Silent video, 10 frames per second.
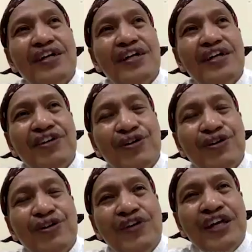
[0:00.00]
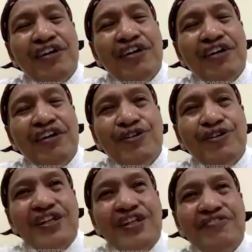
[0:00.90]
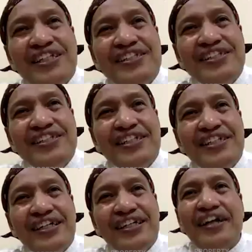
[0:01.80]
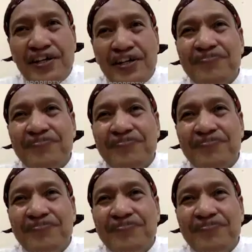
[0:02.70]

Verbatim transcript: eh, fenomena-fenomena uh, fisik di sekitar Anda,